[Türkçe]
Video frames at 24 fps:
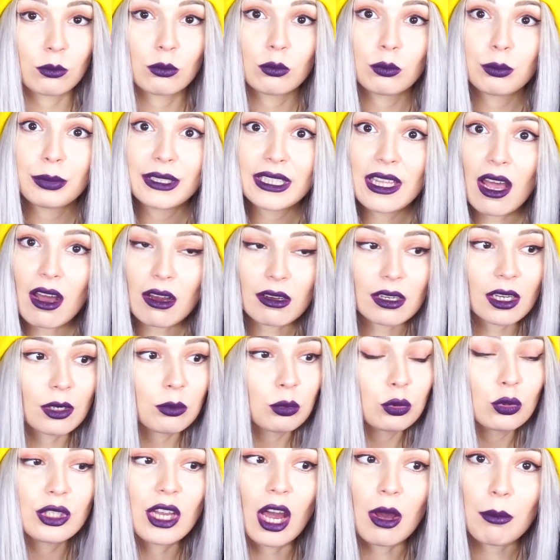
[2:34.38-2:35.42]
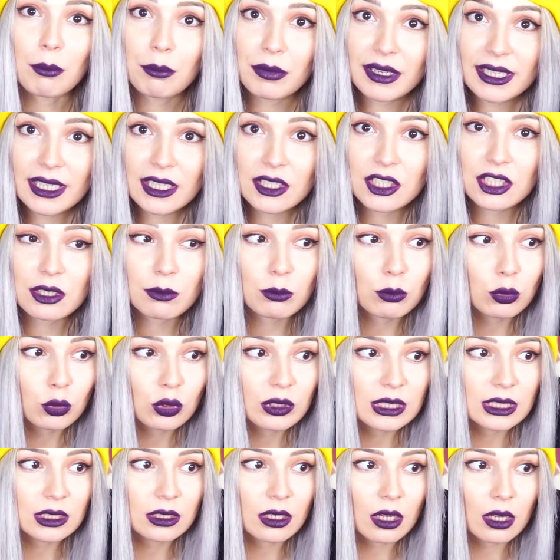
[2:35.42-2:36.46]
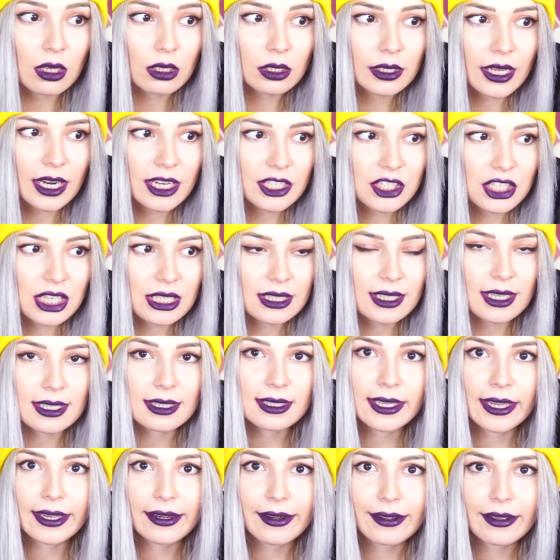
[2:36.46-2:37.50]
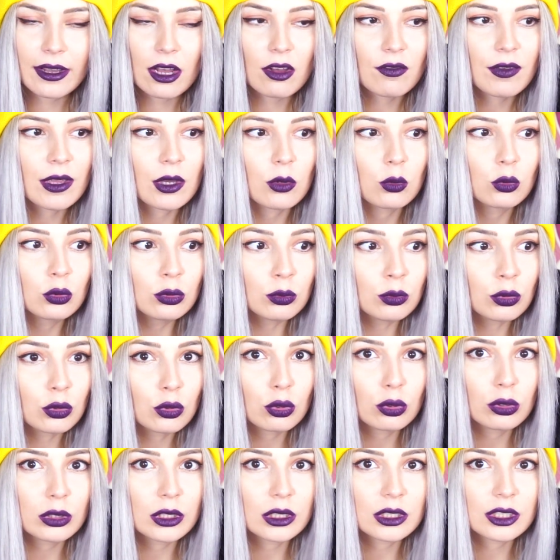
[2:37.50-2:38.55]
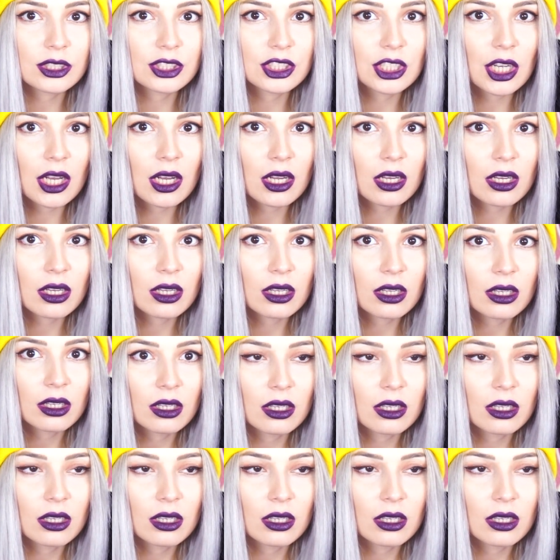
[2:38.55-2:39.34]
Bir dakika bunu yapmak için bu tırnağı gerçekten tereyağı ve un mu kullanacak?